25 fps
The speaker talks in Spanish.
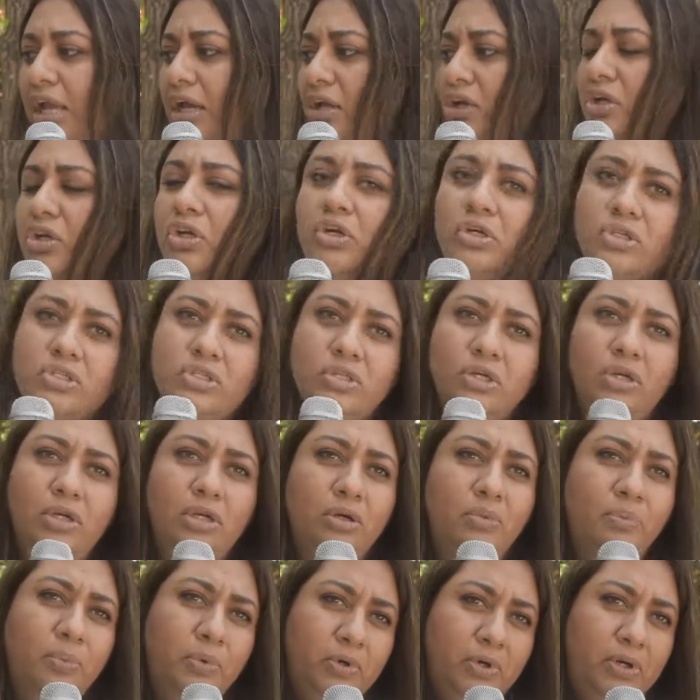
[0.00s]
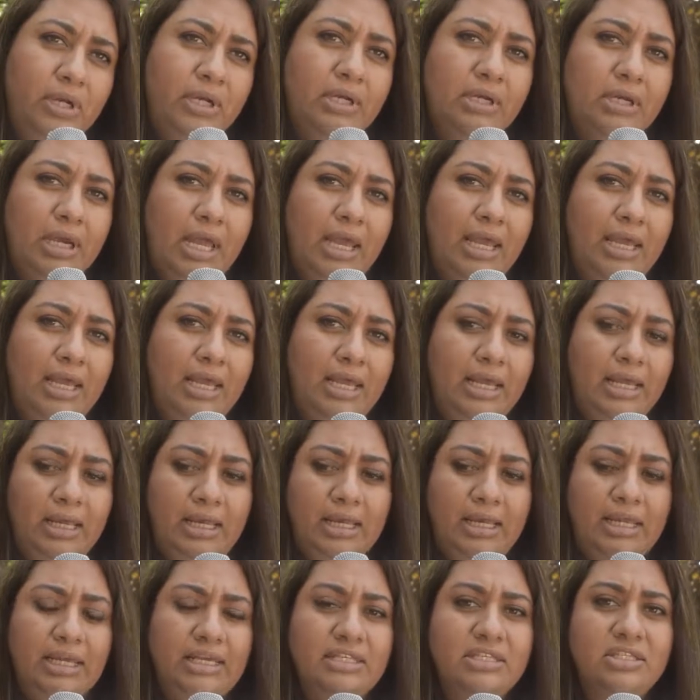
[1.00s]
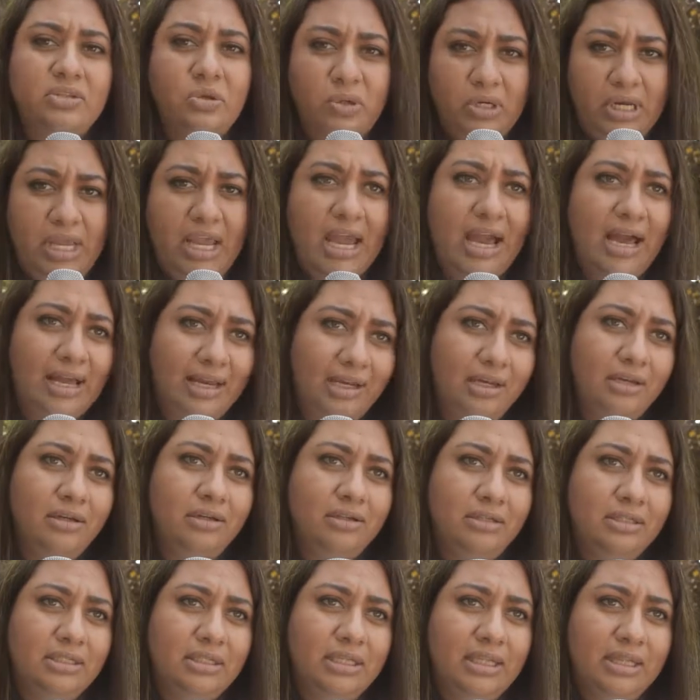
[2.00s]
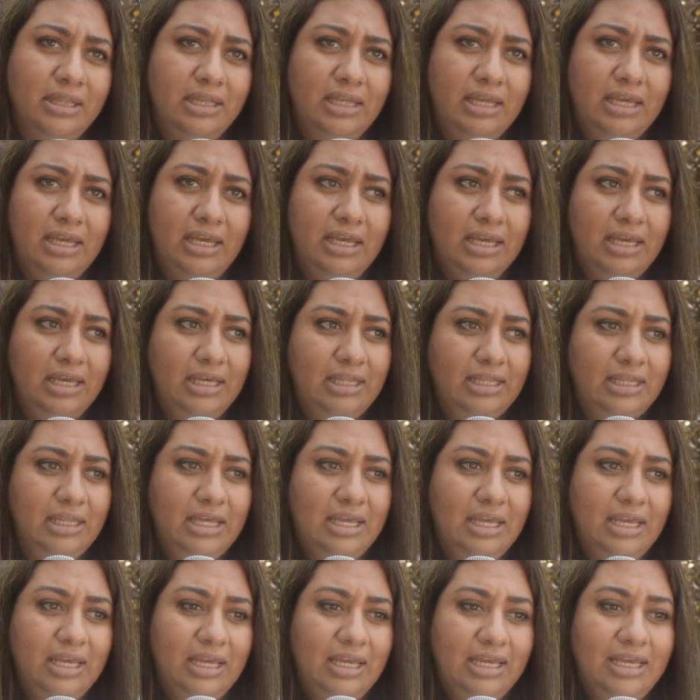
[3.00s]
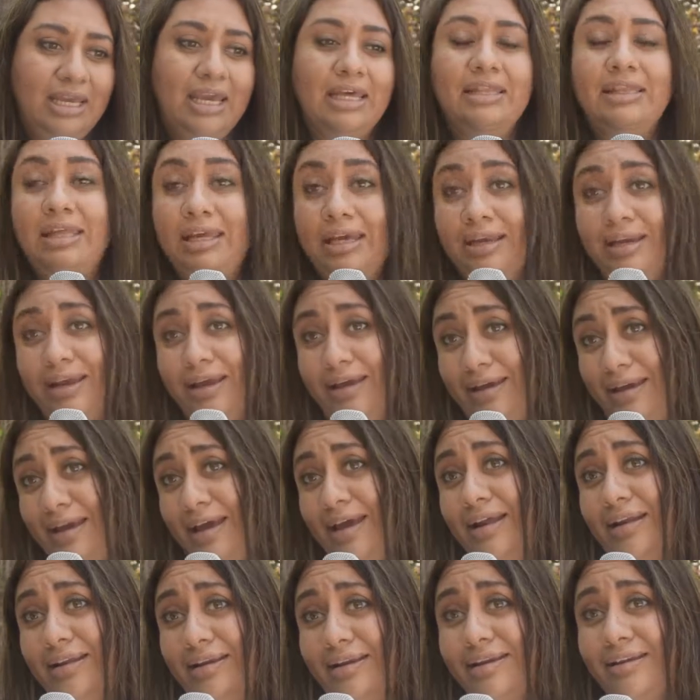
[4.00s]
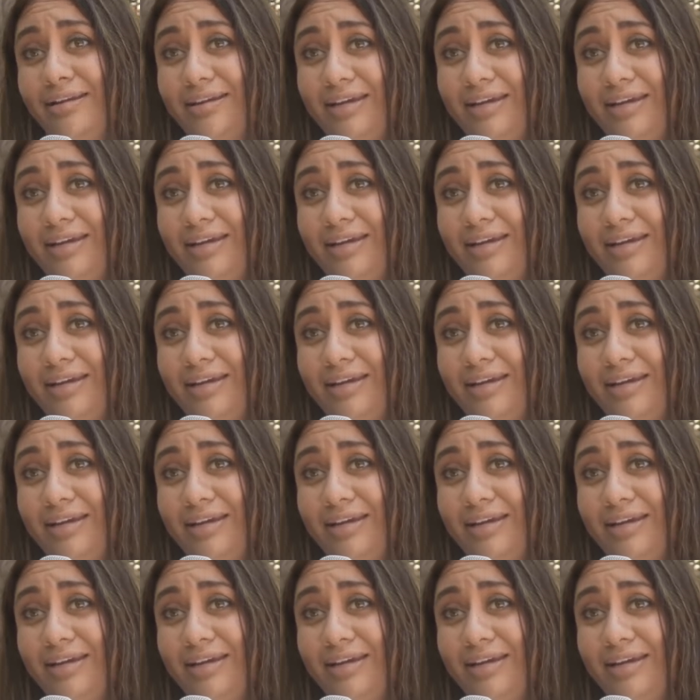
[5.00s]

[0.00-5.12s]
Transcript: no solo por el historial que tiene él